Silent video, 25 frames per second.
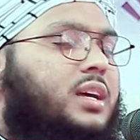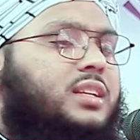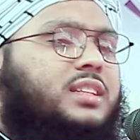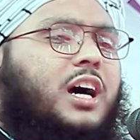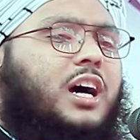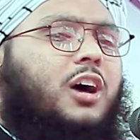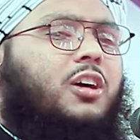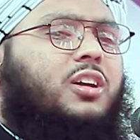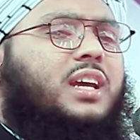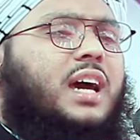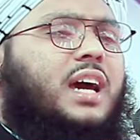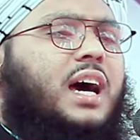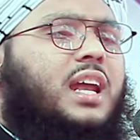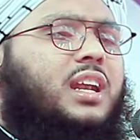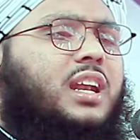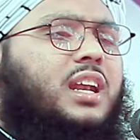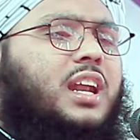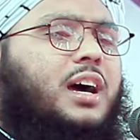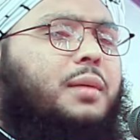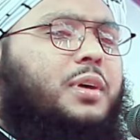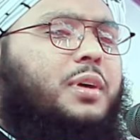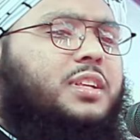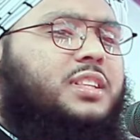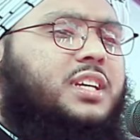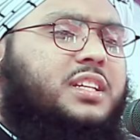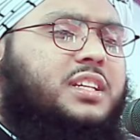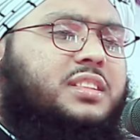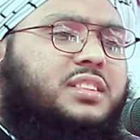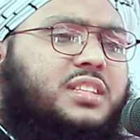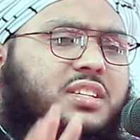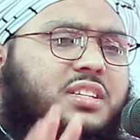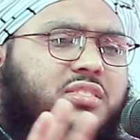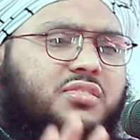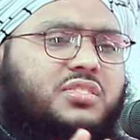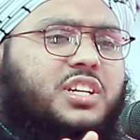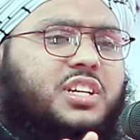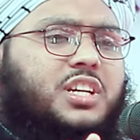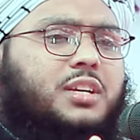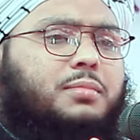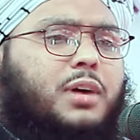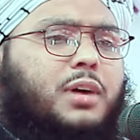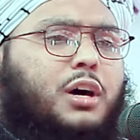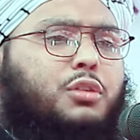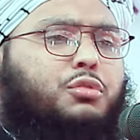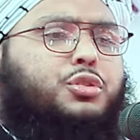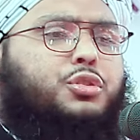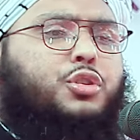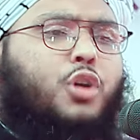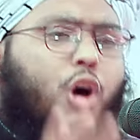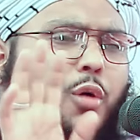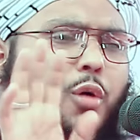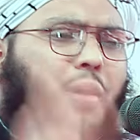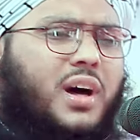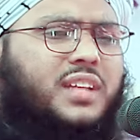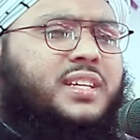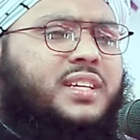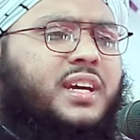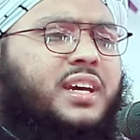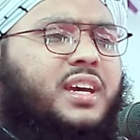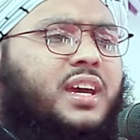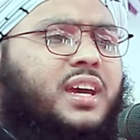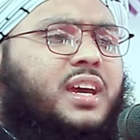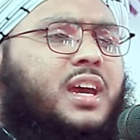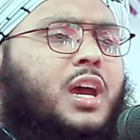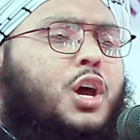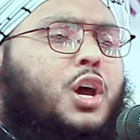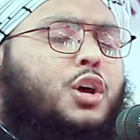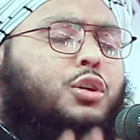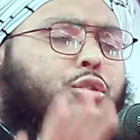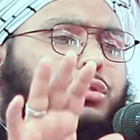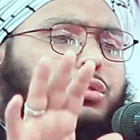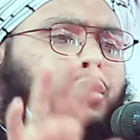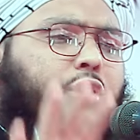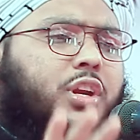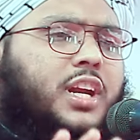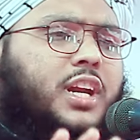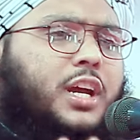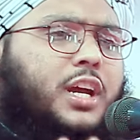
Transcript: তাহলে আল্লাহ আমাদের তিন শ্রেণী মানুষ হওয়া থেকে দূরে